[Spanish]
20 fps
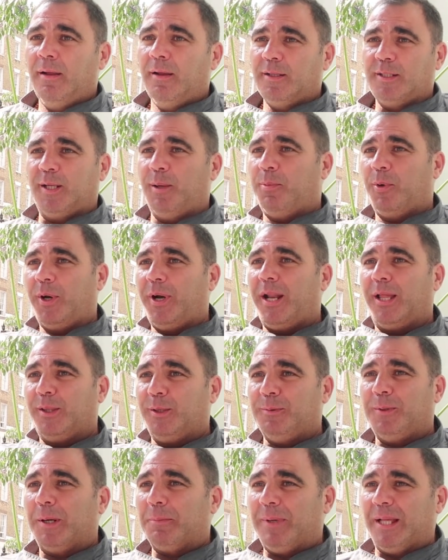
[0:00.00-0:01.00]
se ponen a
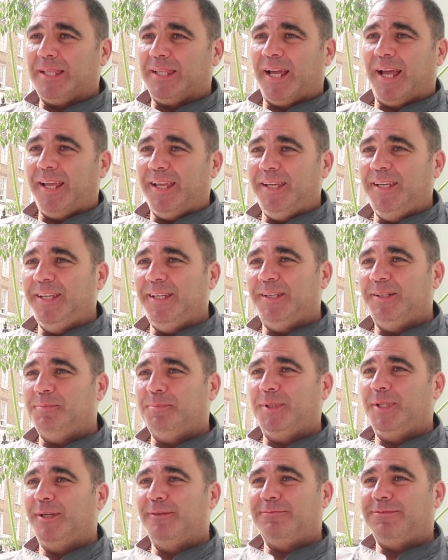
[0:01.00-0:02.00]
tomar mate ahí,
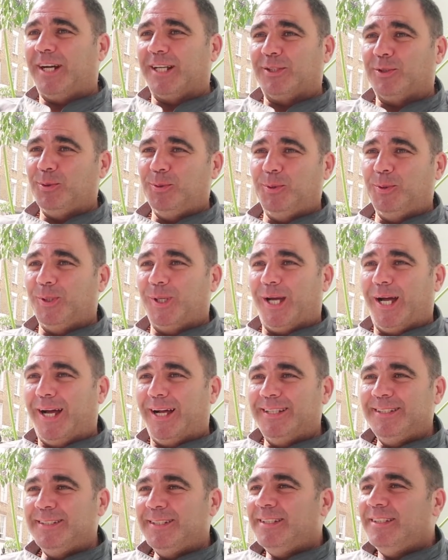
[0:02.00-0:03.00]
piden
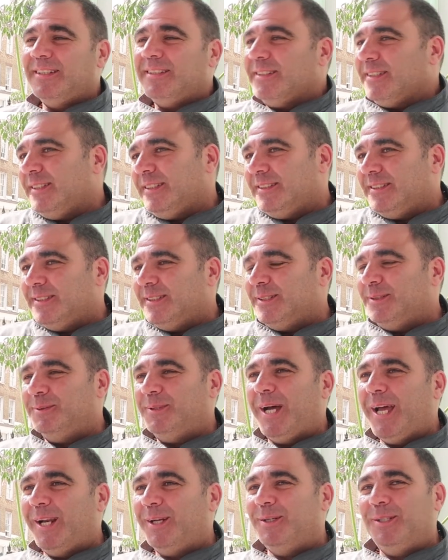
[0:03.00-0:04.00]
factura y,
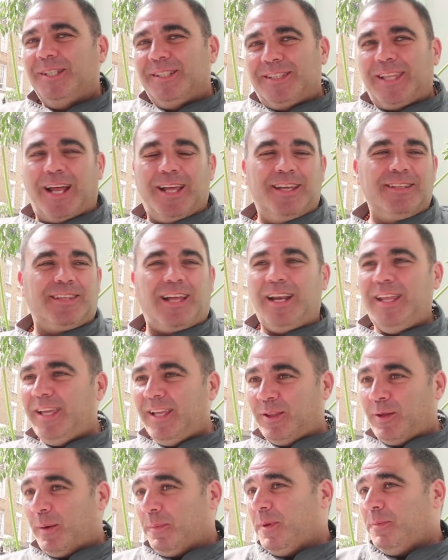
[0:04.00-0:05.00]
bueno, y está, está
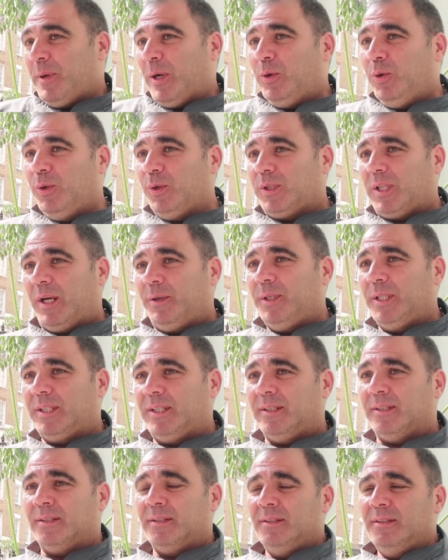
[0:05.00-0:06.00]
lindo, a mí me gusta,
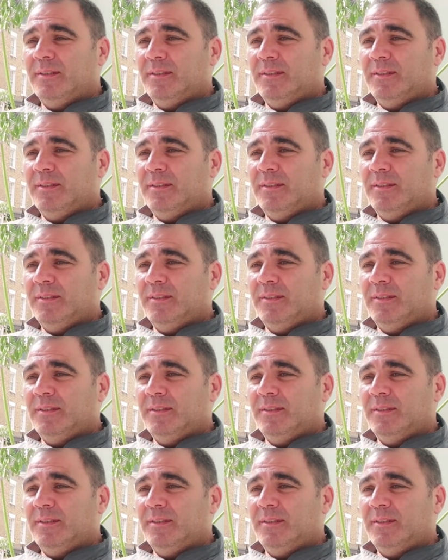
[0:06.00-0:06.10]
¿viste?